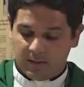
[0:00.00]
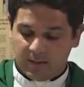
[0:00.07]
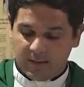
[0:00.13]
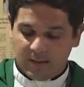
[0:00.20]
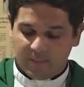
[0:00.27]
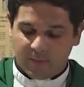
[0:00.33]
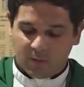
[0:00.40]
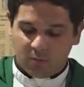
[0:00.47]
Y
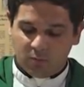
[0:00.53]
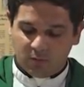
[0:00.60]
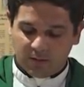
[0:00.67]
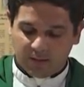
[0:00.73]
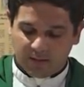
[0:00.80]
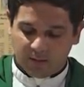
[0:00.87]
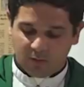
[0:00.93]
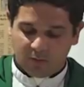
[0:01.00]
la
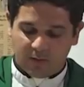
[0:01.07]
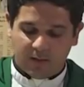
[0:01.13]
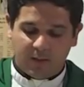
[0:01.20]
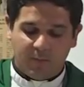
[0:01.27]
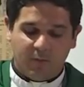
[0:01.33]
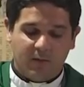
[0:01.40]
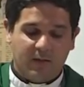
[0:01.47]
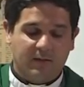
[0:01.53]
pregunta que nos
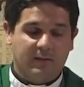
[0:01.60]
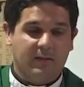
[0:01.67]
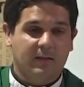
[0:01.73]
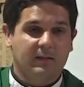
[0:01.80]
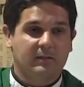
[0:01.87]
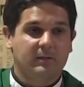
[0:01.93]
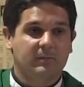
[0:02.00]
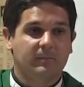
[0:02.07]
tenemos que hacer
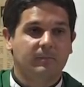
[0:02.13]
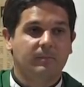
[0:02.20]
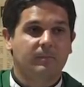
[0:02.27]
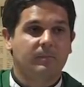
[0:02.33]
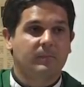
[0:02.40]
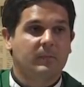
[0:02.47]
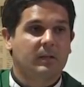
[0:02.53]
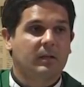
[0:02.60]
es,
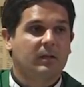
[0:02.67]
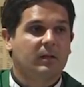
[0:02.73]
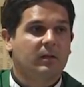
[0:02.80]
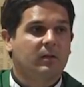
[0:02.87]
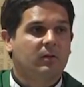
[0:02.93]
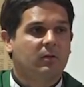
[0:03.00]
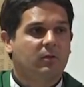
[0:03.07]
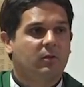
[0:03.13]

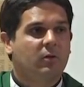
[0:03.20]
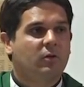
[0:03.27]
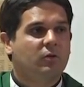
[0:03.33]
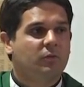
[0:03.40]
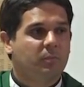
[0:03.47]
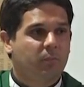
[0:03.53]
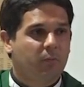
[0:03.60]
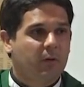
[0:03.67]
Dios
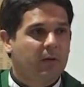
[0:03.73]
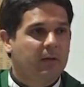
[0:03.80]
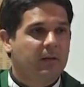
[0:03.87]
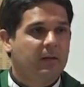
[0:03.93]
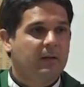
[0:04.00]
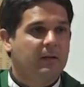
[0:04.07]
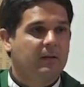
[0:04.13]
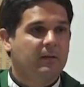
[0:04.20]

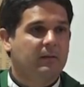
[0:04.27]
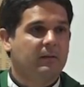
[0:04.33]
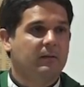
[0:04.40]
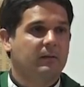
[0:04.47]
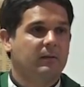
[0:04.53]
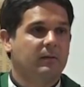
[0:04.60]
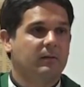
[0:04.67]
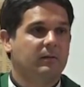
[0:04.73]
puede
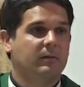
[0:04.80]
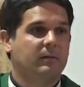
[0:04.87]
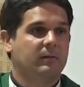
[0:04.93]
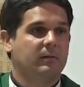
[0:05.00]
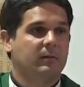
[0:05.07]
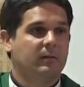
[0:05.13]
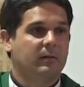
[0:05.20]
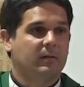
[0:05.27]

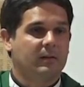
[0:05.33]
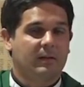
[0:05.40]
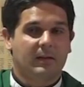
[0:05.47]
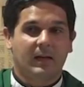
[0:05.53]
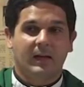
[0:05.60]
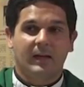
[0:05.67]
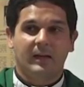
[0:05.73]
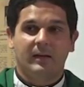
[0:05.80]

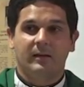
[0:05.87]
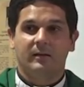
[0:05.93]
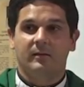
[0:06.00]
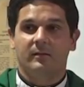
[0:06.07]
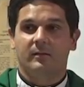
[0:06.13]
dar